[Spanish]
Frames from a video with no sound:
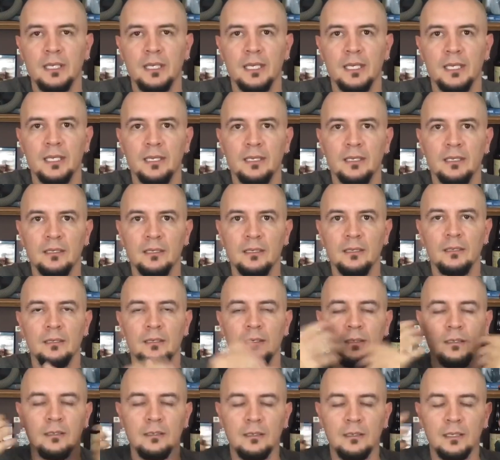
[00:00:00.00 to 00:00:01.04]

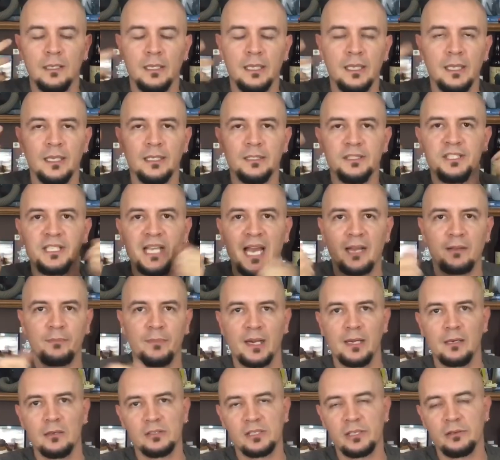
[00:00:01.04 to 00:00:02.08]
el jack
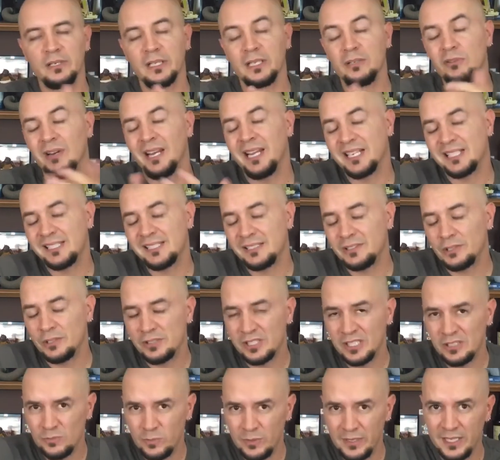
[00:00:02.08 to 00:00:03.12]
para los auriculares.
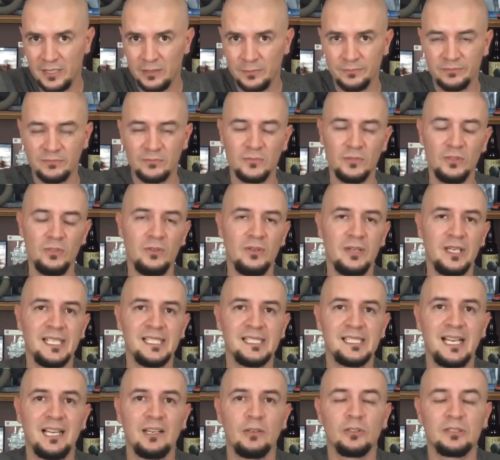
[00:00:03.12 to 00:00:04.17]
Entonces, bueno, no
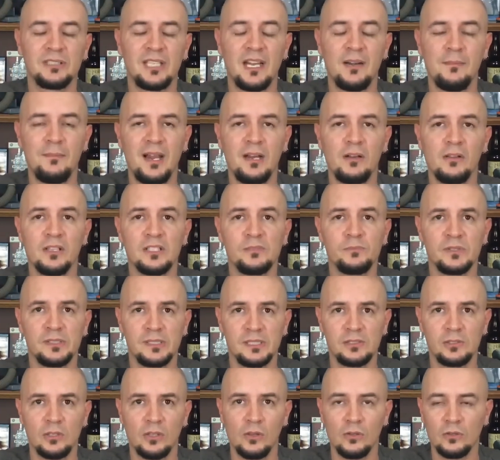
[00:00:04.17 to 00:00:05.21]
es algo tan malo después
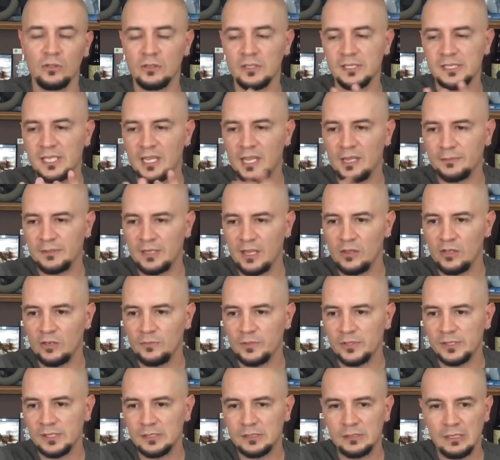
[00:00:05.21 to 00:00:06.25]
de todo. Con ese adaptador
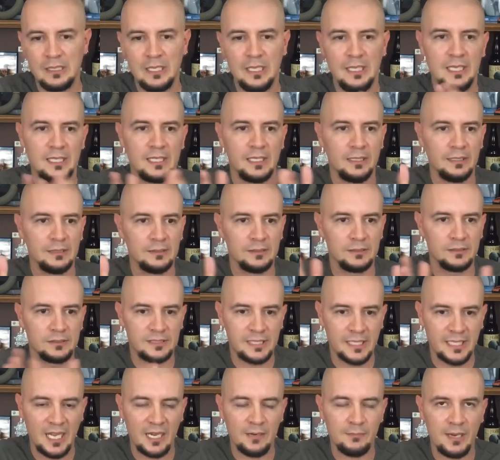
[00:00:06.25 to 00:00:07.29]
pues eh,
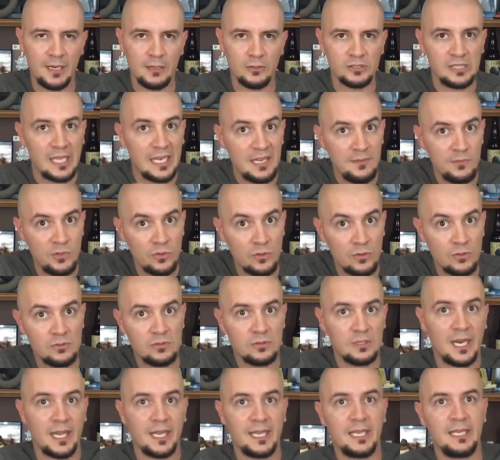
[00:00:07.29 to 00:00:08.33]
se calman los
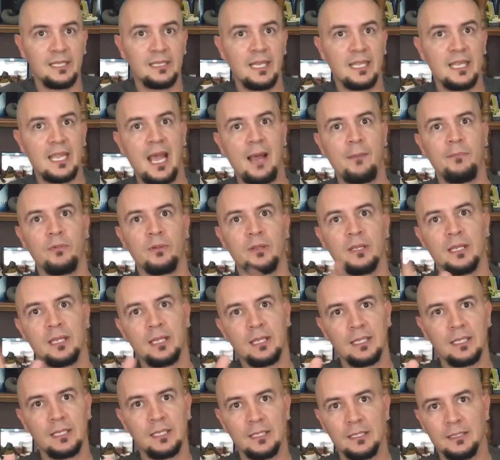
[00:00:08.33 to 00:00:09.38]
ánimos, la gente ya
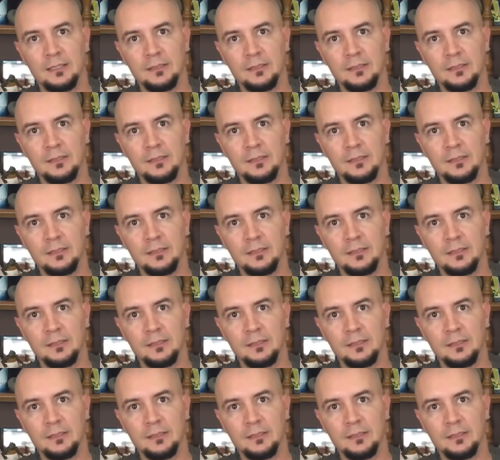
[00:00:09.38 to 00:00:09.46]
puede